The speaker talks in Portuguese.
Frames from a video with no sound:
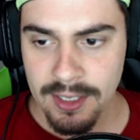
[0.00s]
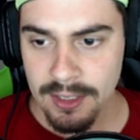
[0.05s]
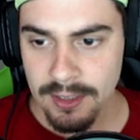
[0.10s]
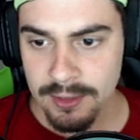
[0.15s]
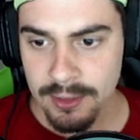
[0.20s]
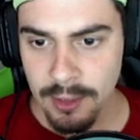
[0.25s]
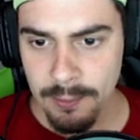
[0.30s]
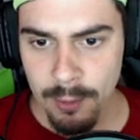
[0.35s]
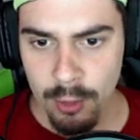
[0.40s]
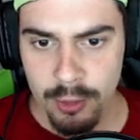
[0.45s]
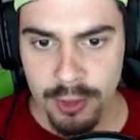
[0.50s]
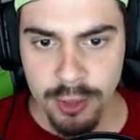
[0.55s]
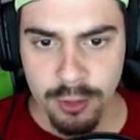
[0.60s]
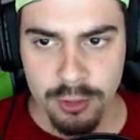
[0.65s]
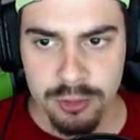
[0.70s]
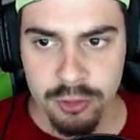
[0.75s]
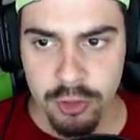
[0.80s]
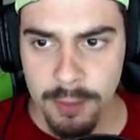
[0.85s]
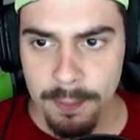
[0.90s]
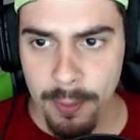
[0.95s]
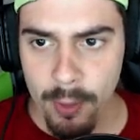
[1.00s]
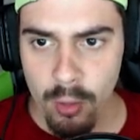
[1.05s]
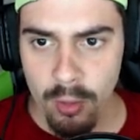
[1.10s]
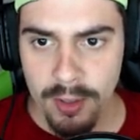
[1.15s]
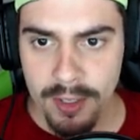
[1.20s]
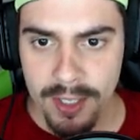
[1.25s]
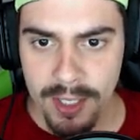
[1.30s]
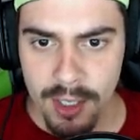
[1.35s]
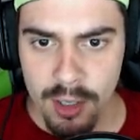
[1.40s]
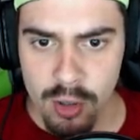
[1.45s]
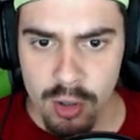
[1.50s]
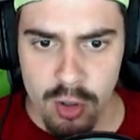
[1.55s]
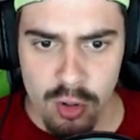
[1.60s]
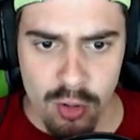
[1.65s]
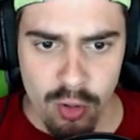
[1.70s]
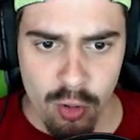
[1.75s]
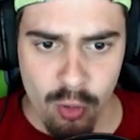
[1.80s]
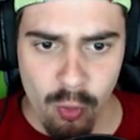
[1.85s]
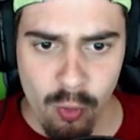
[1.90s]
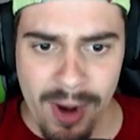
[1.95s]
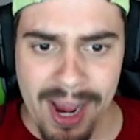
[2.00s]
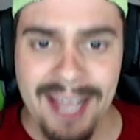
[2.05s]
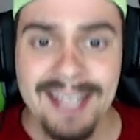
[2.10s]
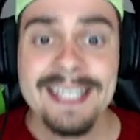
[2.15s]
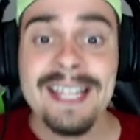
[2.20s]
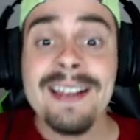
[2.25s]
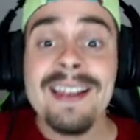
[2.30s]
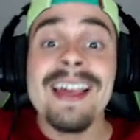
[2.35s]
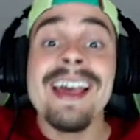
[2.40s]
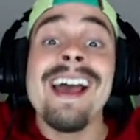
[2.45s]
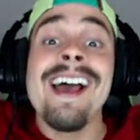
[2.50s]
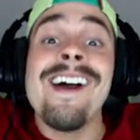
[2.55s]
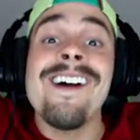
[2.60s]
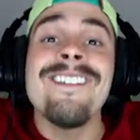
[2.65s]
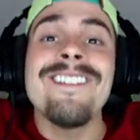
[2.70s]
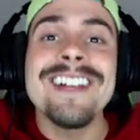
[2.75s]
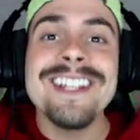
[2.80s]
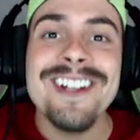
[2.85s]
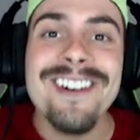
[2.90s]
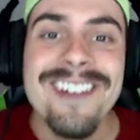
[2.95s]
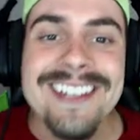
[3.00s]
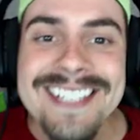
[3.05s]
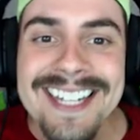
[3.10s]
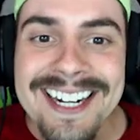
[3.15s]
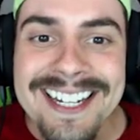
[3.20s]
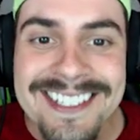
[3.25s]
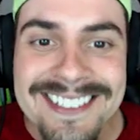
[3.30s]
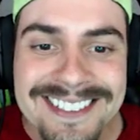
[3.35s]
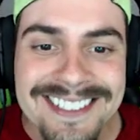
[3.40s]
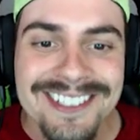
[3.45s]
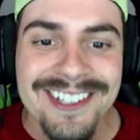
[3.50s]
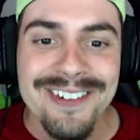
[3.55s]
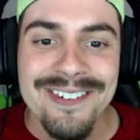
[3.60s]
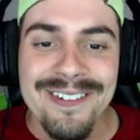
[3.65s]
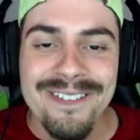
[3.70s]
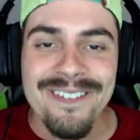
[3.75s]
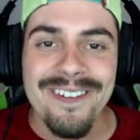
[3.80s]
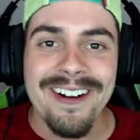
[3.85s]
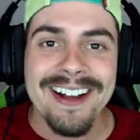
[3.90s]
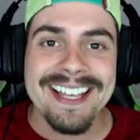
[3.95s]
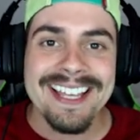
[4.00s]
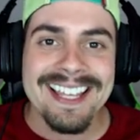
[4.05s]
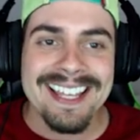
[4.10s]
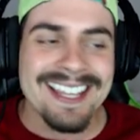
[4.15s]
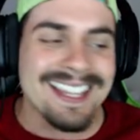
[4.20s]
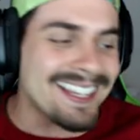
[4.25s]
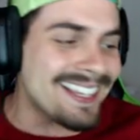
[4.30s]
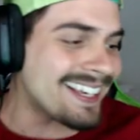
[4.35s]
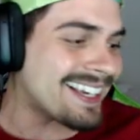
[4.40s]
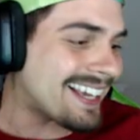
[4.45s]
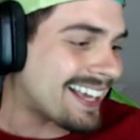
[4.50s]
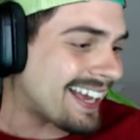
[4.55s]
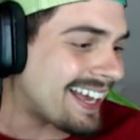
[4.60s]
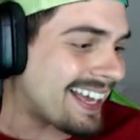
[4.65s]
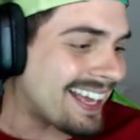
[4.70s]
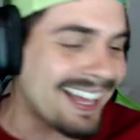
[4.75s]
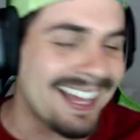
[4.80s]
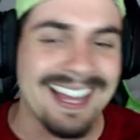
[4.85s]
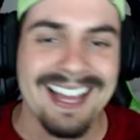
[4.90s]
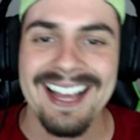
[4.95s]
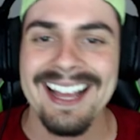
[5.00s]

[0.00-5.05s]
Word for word: Double kill, triple kill. Quadra não, mano. Quadra kill de novo, eu morri, cara.